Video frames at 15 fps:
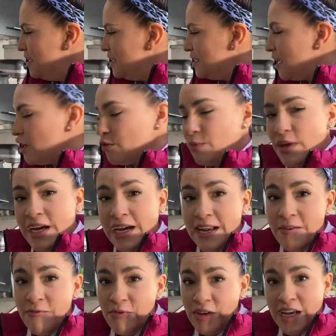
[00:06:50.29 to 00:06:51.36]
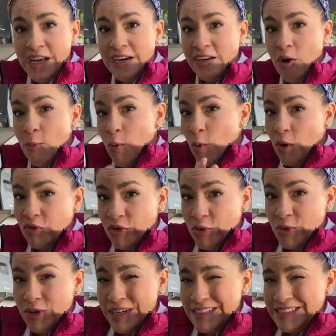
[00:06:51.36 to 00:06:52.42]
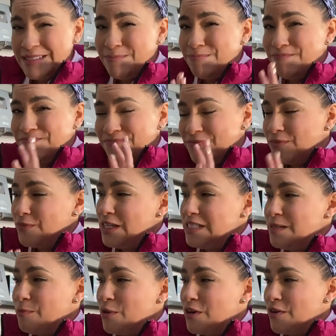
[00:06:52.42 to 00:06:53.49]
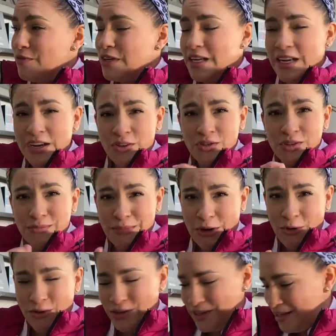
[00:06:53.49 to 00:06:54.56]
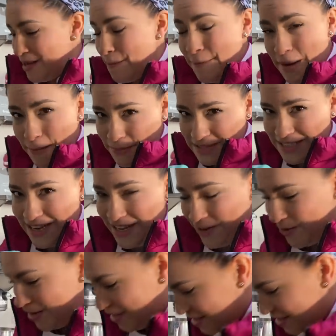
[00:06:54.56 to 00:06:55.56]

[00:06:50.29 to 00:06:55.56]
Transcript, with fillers: Y ahí los voy a dejar enfriar como 4 horas. Y si pueden refrigerarlos, mejor para pasar a decorar.